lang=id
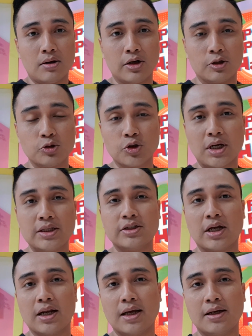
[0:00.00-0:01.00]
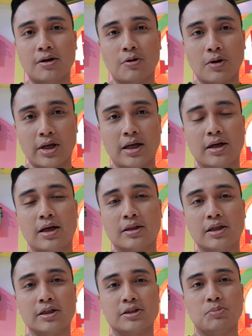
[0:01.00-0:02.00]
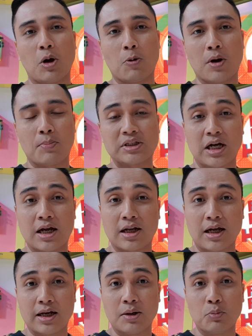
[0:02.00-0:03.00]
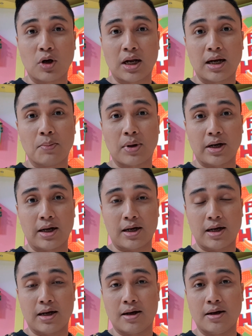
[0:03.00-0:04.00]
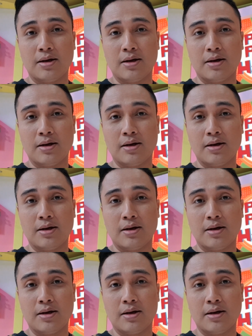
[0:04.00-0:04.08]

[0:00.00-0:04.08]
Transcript: ditunjukkan jalan oleh yang di atas bahwa pasangan kalian bukanlah mereka.